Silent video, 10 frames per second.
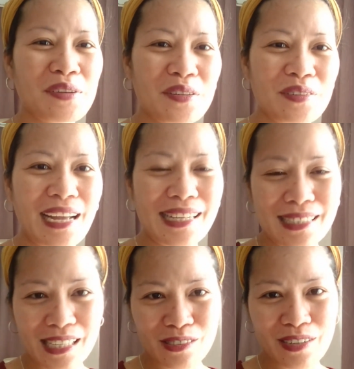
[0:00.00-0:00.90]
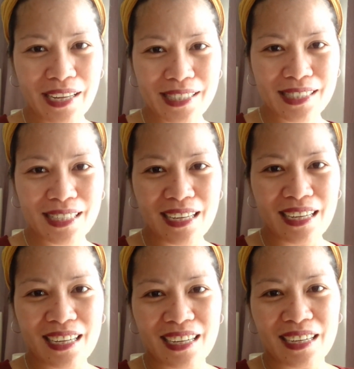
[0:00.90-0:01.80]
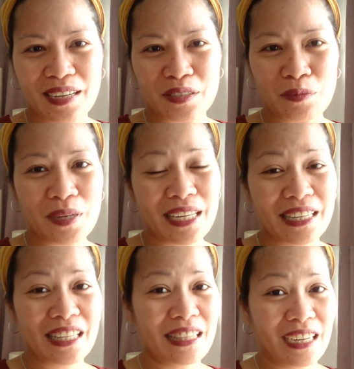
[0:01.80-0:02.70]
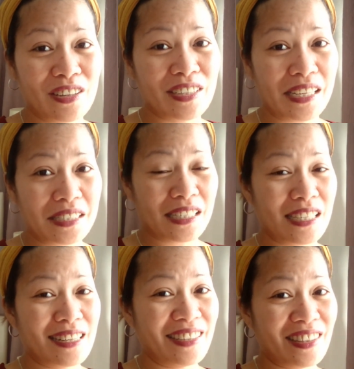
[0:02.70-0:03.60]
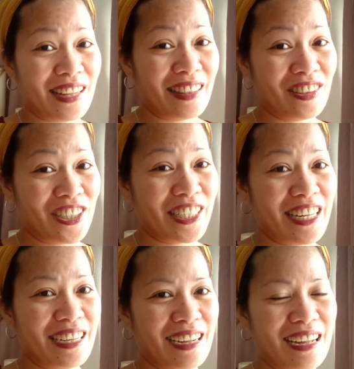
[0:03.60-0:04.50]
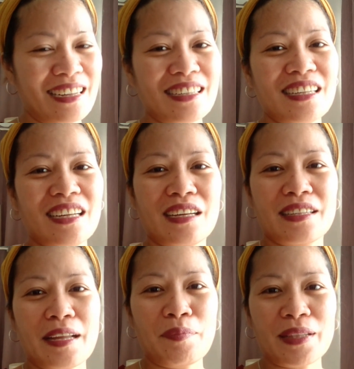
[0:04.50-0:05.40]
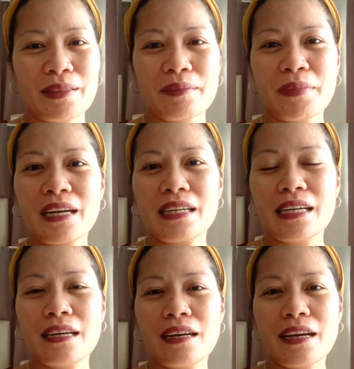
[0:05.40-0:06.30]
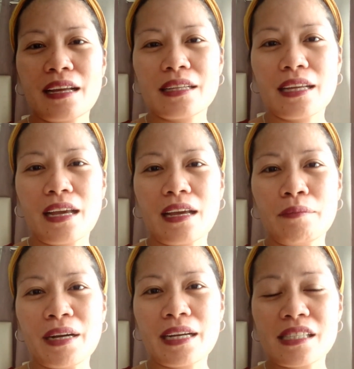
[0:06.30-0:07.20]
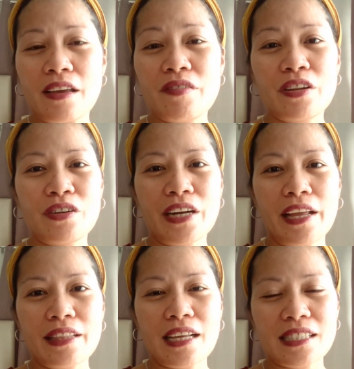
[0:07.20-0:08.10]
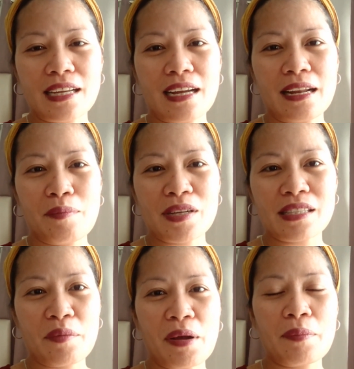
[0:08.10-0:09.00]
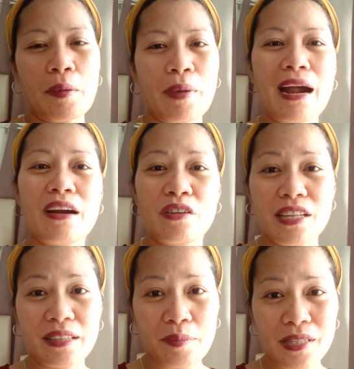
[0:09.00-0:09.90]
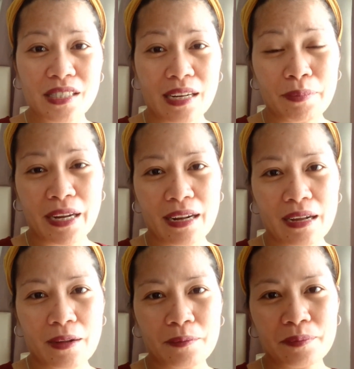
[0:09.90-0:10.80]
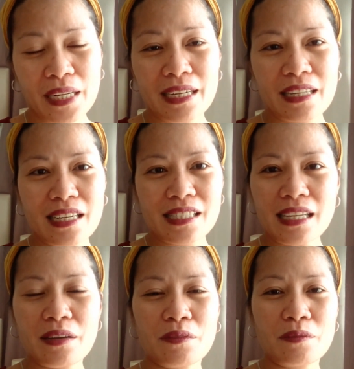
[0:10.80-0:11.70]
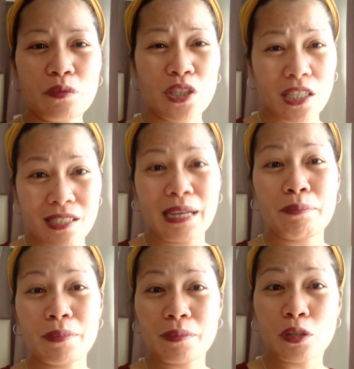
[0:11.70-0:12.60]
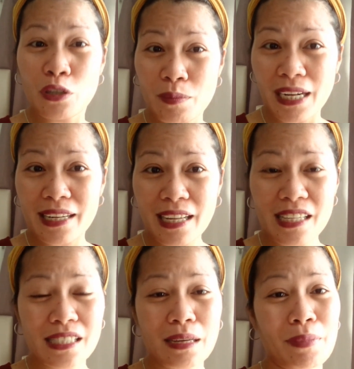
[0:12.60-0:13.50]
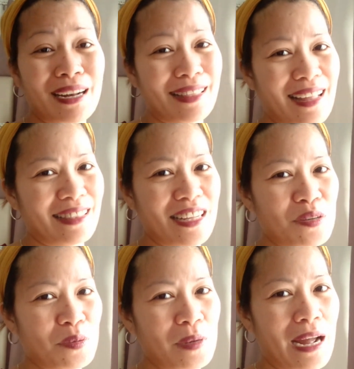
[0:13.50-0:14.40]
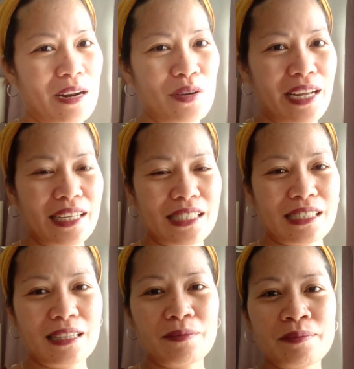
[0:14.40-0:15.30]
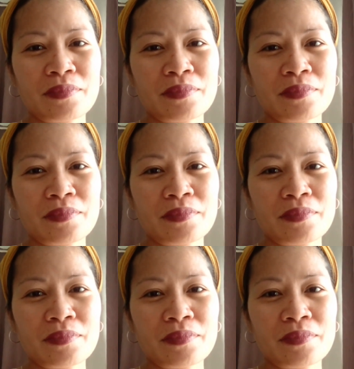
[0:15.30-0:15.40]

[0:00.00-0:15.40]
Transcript: Gagawin ko guys. Kaso guys, sobrang init na ngayon guys kasi 9.30 na nga. Dapat mga mga 7 or 8 na sa labas tayo magpapaaraw din tayo minsan para maganda rin sa which is good, maganda rin sa balat natin yung araw guys